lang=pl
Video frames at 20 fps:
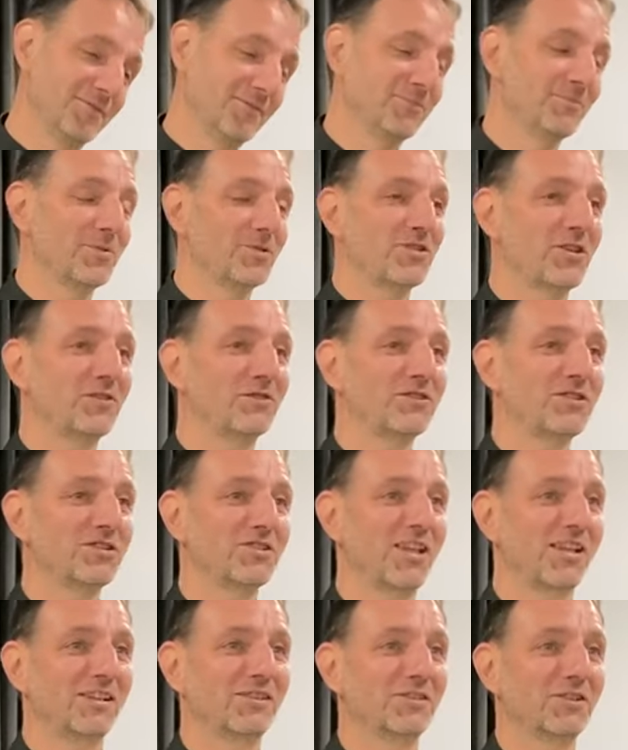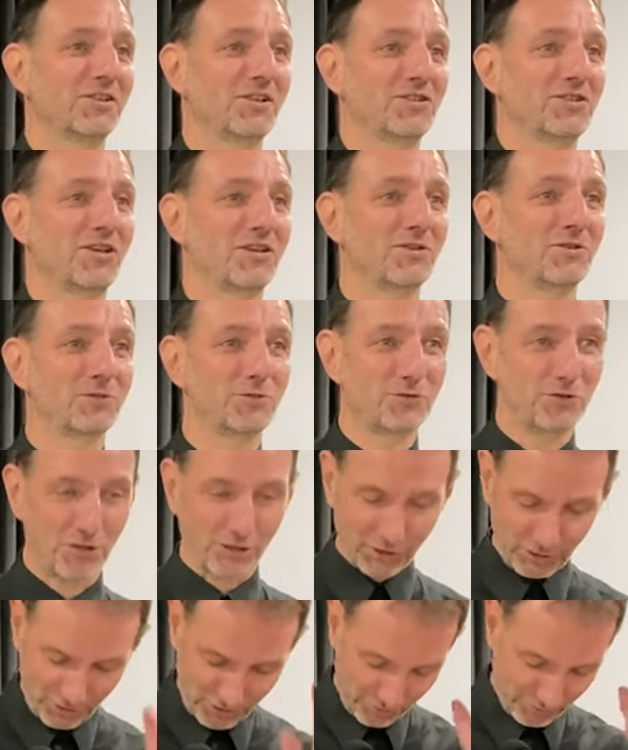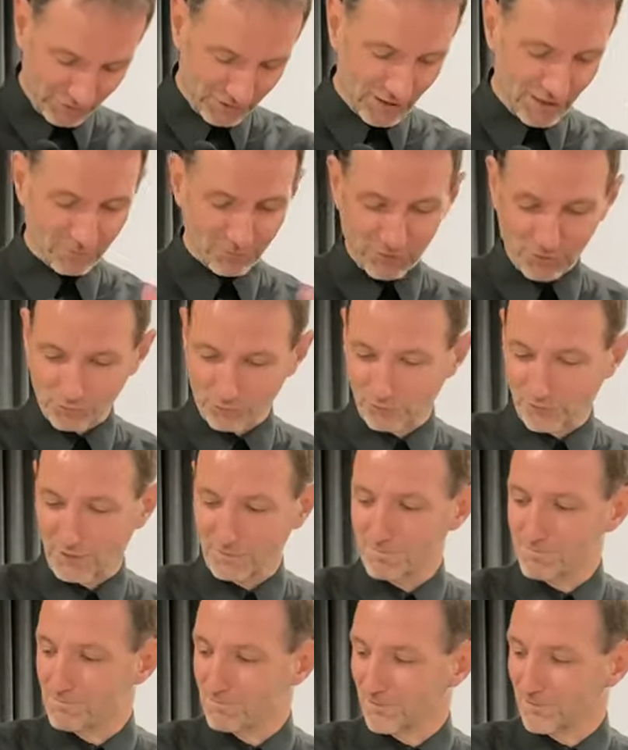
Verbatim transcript: Może również takie określenie usłyszycie. Kiedyś nie wiedziałem, ci już wiem.